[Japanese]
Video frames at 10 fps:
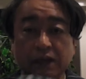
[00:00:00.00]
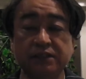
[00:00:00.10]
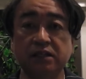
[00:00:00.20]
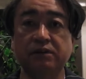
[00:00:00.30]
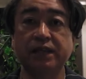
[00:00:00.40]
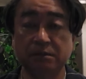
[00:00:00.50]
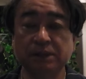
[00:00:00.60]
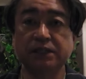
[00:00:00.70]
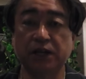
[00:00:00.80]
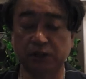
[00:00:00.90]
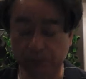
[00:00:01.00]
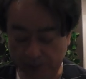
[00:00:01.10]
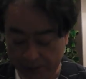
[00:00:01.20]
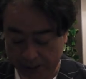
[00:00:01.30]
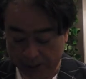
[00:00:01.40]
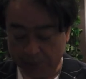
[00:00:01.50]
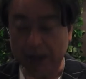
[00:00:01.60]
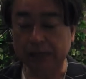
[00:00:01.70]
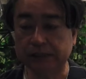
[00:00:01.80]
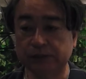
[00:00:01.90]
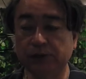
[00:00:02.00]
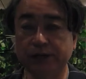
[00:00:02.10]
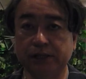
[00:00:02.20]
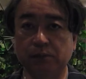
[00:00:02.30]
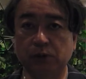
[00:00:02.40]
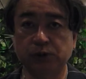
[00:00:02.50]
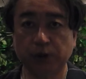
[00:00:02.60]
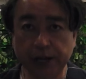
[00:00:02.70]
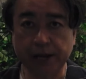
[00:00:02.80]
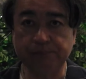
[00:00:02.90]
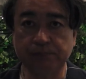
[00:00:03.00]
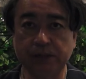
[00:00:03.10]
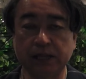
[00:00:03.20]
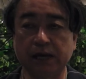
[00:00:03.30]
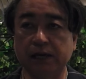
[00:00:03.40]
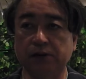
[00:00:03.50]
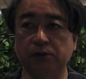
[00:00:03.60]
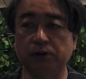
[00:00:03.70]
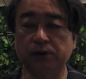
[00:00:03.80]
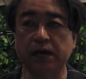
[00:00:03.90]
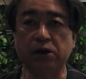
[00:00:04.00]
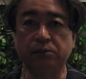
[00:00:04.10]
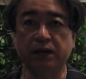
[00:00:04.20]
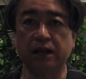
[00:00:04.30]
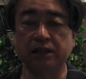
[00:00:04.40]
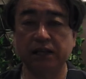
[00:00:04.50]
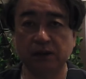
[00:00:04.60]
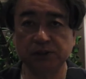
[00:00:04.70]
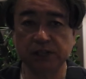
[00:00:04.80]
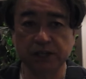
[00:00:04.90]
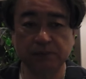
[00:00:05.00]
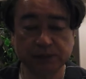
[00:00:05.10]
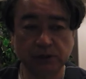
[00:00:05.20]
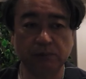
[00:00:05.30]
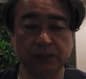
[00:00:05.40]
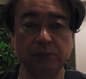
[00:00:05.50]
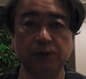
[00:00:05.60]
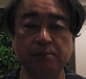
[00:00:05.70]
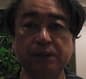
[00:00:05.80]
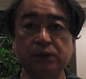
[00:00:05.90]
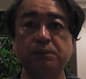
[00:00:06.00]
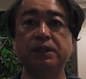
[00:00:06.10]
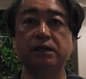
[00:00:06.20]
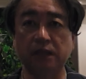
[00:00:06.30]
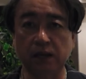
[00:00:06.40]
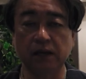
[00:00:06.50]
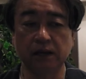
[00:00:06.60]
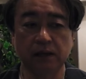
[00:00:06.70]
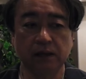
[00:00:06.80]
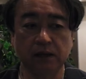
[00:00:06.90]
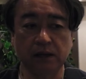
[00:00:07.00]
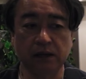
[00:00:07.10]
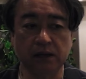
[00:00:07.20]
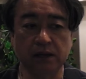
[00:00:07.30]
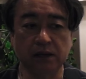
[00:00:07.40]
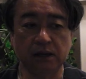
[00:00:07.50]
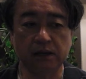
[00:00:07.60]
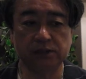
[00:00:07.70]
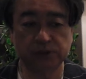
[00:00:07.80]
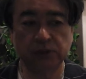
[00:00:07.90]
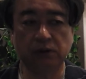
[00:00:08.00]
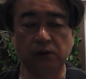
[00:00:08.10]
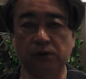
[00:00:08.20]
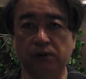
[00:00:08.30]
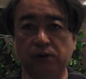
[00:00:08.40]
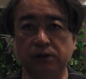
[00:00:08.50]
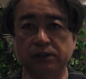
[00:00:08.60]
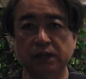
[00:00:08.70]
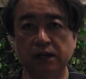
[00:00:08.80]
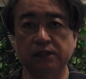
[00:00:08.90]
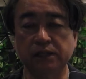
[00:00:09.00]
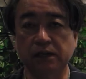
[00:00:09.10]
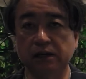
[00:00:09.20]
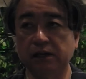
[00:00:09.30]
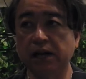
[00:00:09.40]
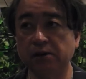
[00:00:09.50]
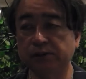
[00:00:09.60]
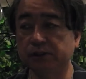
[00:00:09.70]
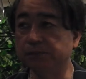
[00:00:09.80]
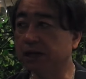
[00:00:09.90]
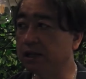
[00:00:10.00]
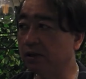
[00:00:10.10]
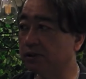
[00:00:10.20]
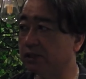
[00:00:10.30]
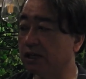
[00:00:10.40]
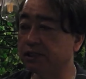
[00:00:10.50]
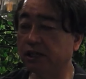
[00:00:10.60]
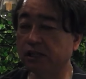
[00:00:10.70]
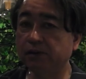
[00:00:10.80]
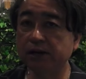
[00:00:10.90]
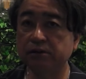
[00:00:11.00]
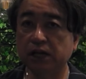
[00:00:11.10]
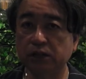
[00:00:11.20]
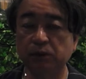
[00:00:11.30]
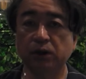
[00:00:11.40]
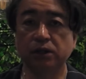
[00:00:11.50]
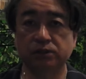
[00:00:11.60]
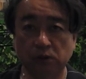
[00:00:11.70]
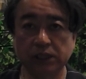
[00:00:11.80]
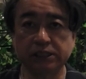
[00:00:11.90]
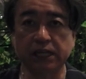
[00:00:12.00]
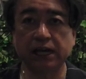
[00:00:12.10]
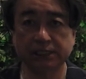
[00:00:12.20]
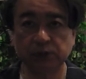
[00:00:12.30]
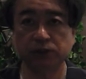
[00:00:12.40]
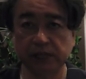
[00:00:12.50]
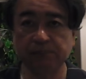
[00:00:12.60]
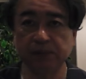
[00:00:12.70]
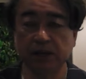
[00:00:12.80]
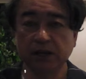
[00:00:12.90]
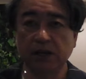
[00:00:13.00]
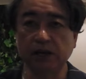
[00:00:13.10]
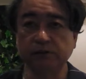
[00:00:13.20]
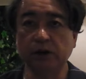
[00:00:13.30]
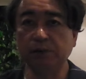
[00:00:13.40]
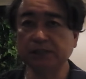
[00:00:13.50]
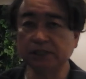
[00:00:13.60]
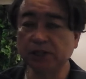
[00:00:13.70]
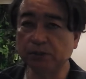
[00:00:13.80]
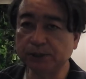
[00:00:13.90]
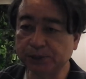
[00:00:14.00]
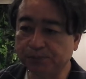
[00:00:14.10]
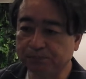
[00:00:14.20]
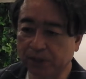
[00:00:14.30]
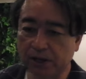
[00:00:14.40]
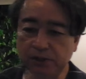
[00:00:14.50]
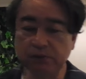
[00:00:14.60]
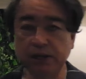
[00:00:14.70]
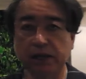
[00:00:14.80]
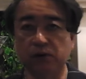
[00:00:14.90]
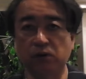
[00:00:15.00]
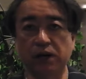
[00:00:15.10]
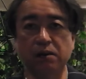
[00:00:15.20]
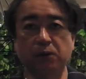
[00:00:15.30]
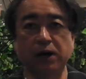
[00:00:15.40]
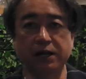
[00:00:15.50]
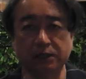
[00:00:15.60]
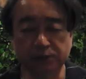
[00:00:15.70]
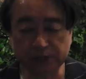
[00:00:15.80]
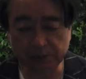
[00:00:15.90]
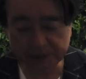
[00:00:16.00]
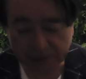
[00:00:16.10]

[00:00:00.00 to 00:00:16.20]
敗戦にはなりましたけれども、まあ、そうは言ってもしょうがない、またあの火曜日から出直していきましょう、まあ、でも連敗止めたんでね、えー、次の3連戦、ライオンズを迎えての3試合ではあるんだけども、そこでしっかり勝ち越して、えー、上を目指していきましょう、えー、というわけで、今回もありがとうございまし